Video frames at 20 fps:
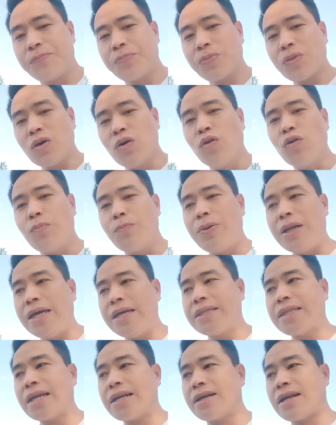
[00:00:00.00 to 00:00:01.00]
hụp
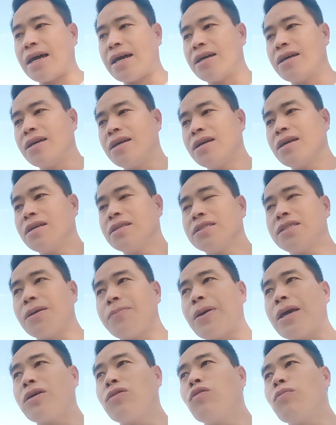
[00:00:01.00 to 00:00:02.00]
lì tên nó nè chế
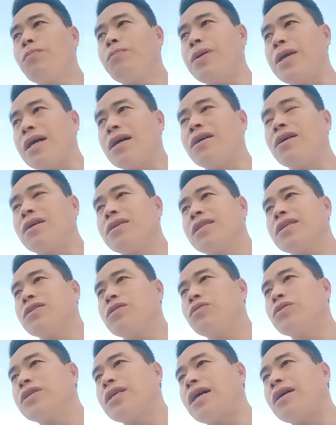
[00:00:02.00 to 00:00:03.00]
bé cụ bia khó thì
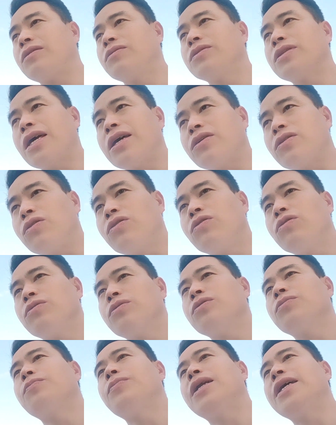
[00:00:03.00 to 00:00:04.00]
ôi cha ôn đây có
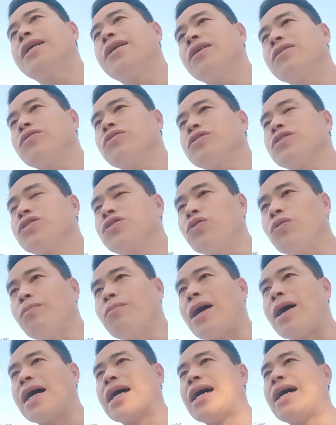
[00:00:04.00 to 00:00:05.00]
hu pli có có chúng
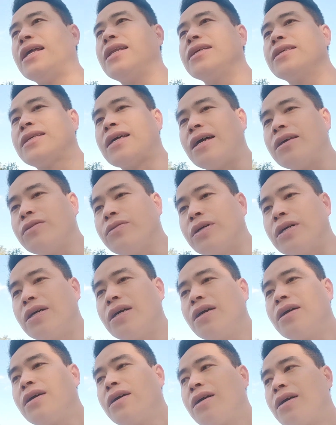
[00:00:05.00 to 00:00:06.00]
ba cái li cha
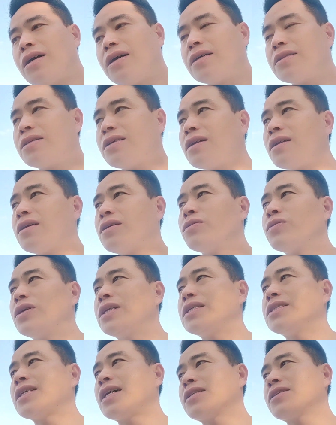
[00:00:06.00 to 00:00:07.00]
có cho là ua
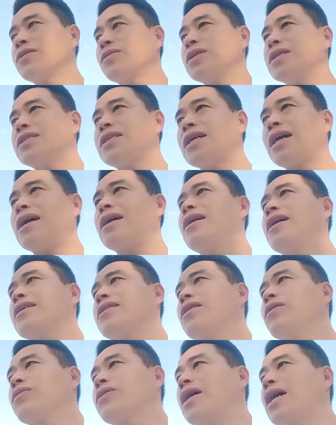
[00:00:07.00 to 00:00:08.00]
li cha trâu li cha e
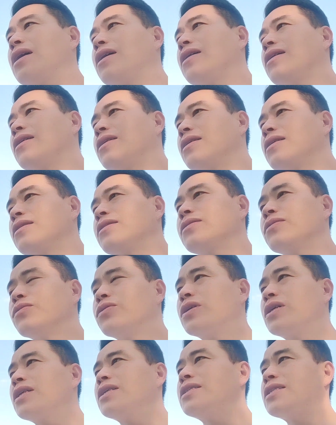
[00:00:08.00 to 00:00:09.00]
thầu cơ họ
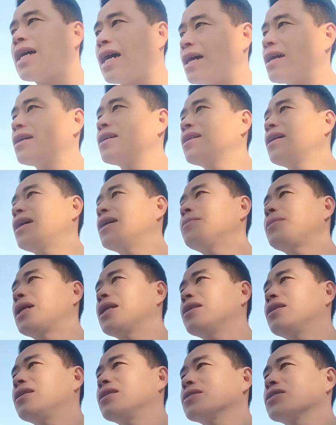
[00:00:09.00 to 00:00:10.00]
ua li cha em mà
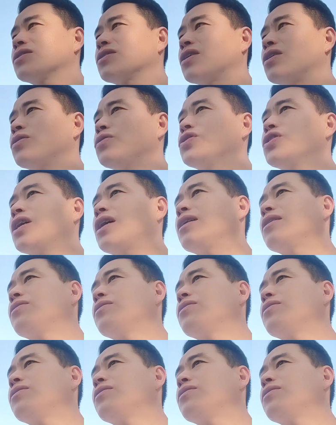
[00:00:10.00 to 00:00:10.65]
li họ cho lúc sẽ họ